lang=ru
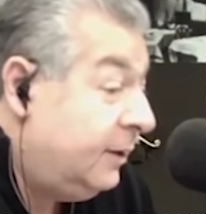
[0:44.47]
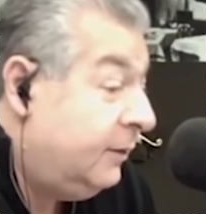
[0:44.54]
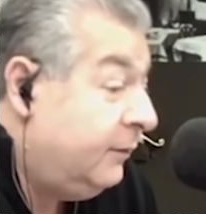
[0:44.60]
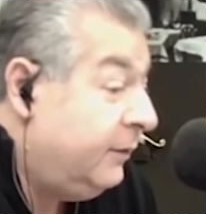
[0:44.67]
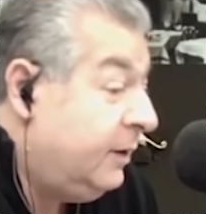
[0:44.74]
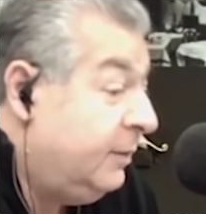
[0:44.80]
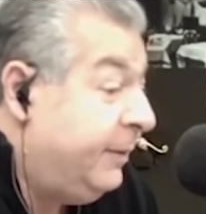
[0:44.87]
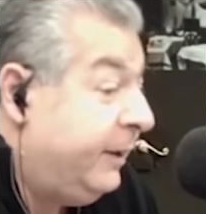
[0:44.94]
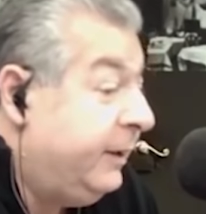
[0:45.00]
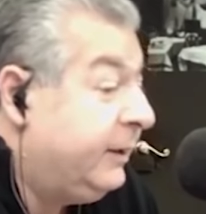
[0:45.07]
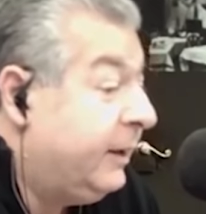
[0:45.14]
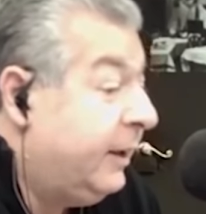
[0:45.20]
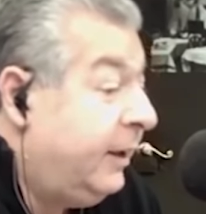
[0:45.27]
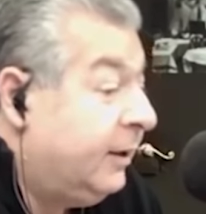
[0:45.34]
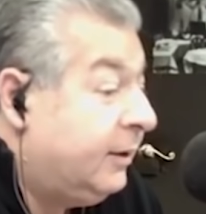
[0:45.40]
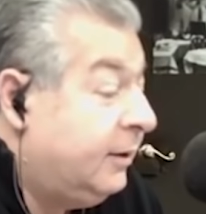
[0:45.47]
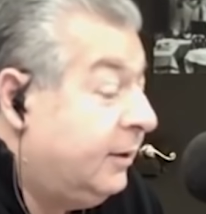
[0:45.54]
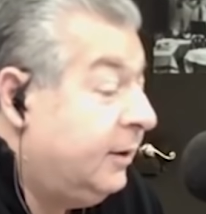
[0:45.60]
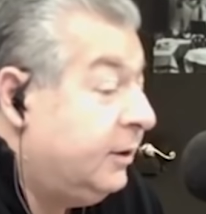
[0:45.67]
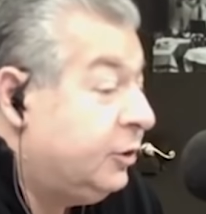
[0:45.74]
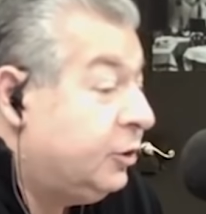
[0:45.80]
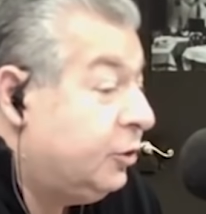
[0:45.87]
в
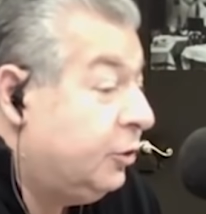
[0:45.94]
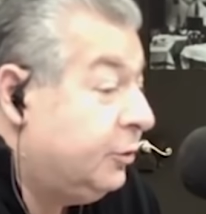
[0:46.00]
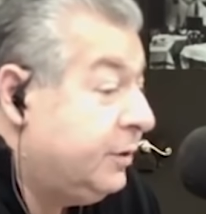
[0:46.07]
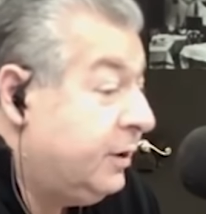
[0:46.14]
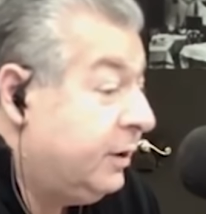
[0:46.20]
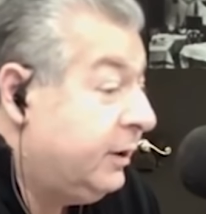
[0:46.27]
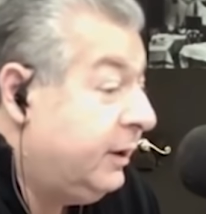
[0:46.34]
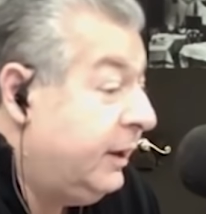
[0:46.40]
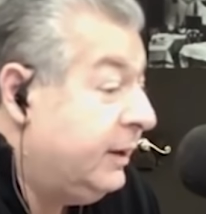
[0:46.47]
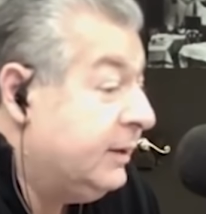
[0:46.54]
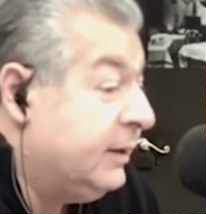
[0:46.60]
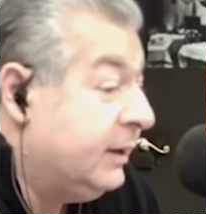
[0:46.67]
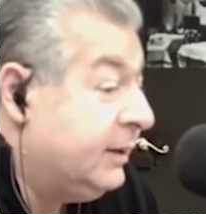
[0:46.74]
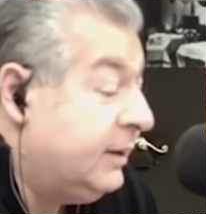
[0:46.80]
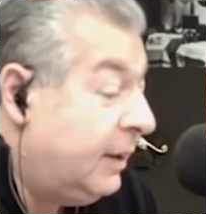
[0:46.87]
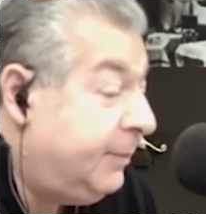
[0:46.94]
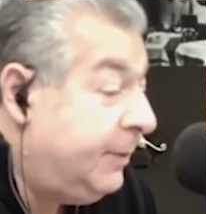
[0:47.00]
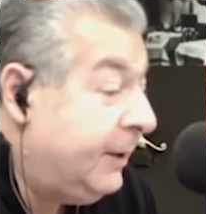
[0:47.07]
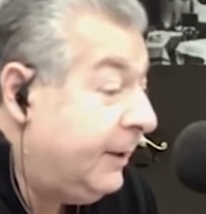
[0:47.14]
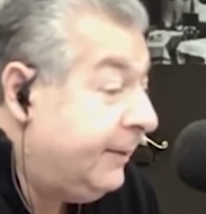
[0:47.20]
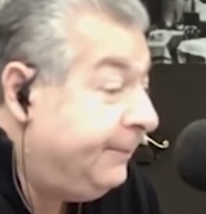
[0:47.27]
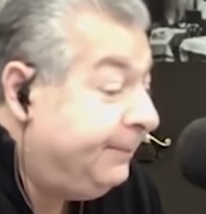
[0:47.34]
неполиткорректное шоу Сергея
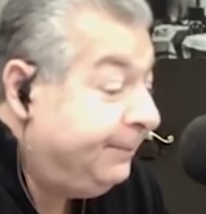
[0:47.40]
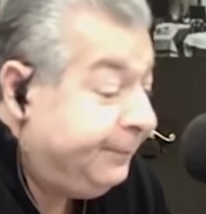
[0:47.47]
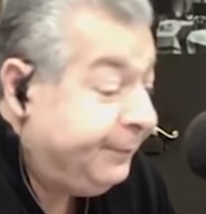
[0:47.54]
Зацепина.